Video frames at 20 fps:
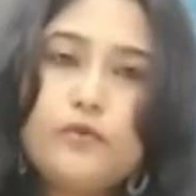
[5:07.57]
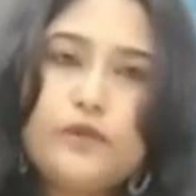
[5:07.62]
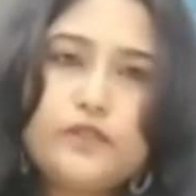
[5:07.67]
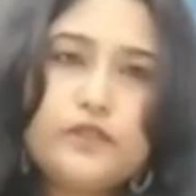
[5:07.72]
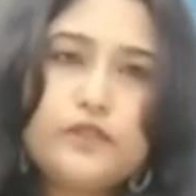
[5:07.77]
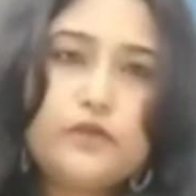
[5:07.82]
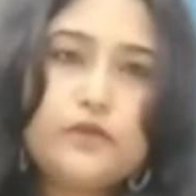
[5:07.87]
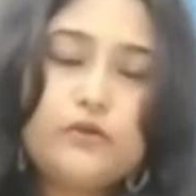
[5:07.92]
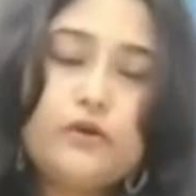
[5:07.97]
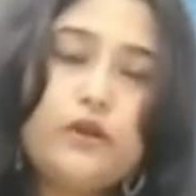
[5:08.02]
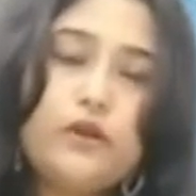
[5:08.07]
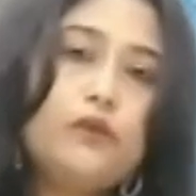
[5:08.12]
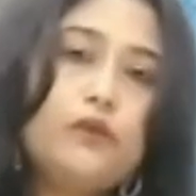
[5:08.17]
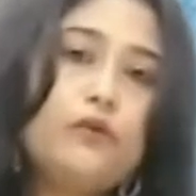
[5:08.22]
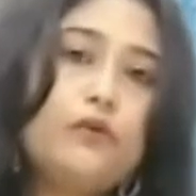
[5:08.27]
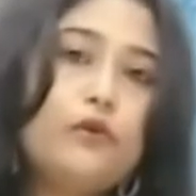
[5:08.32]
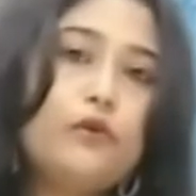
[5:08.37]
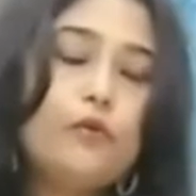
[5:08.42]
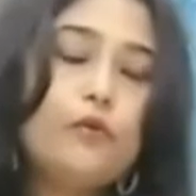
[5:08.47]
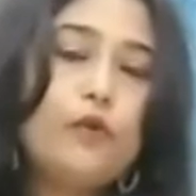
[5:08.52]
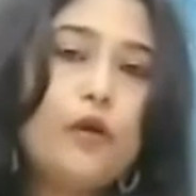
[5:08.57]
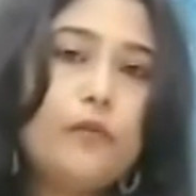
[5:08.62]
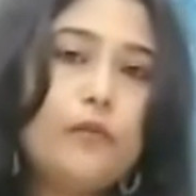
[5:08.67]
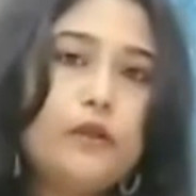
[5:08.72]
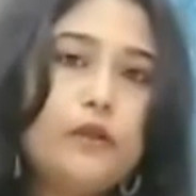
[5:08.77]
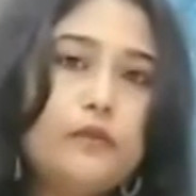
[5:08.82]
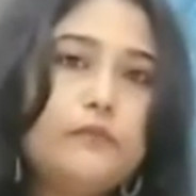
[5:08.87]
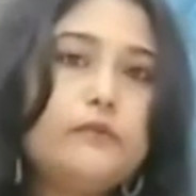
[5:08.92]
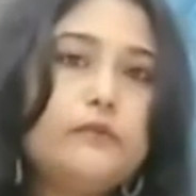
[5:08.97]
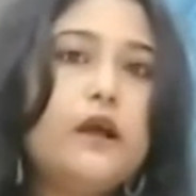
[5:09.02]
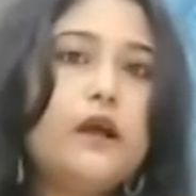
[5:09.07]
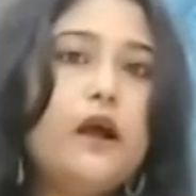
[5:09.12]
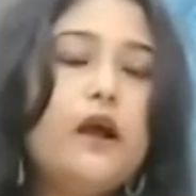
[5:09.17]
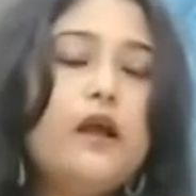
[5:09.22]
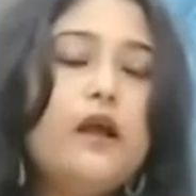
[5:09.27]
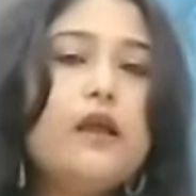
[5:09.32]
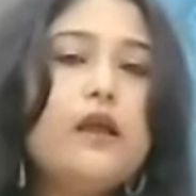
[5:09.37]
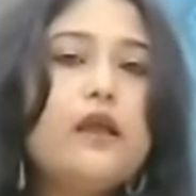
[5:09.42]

বেশি হলে কোনো প্রবলেম না